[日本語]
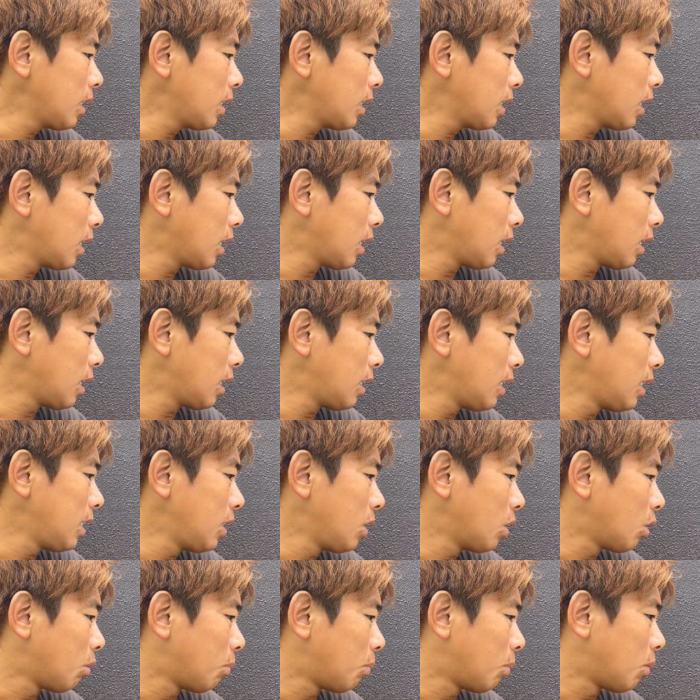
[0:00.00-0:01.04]
えー、
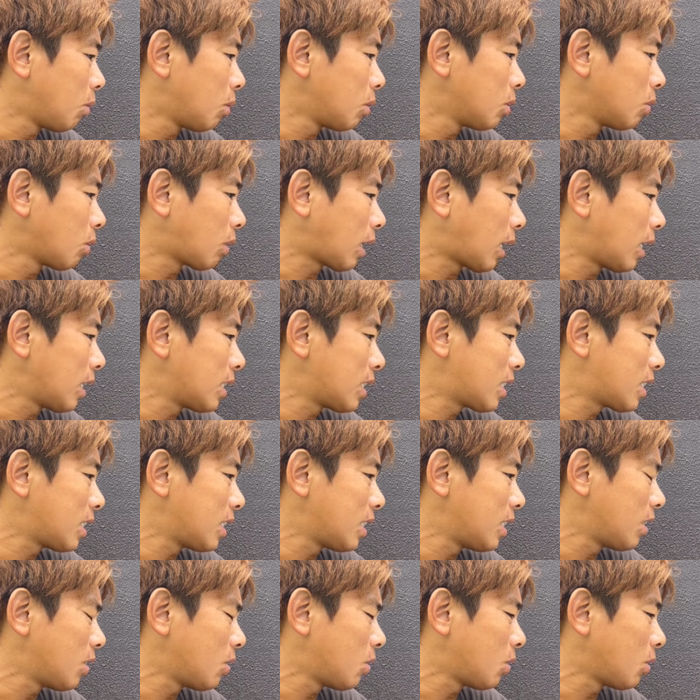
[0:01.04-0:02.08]
インのボールの感
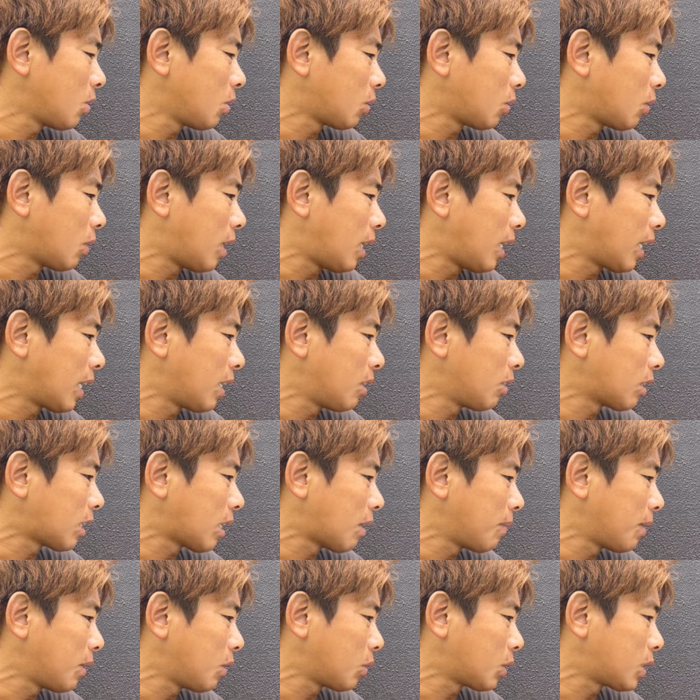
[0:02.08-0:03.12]
知能力を上げる
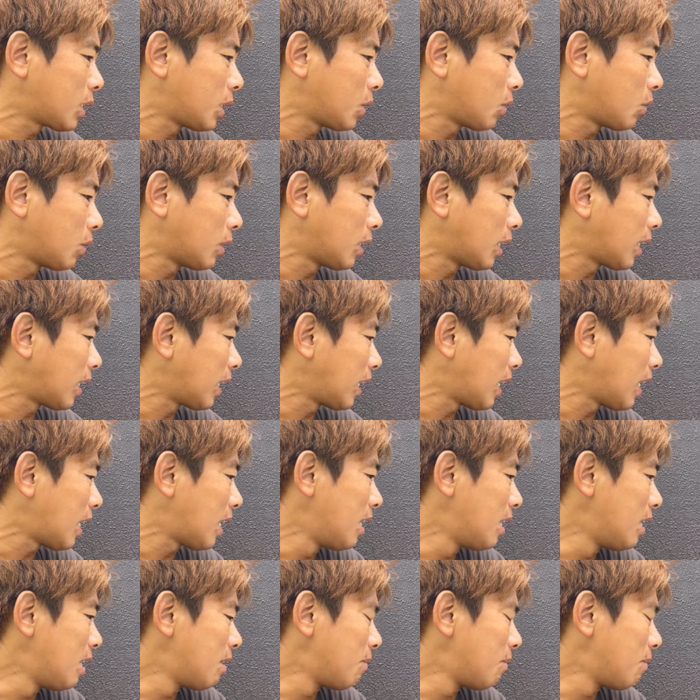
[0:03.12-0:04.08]
ための指導だから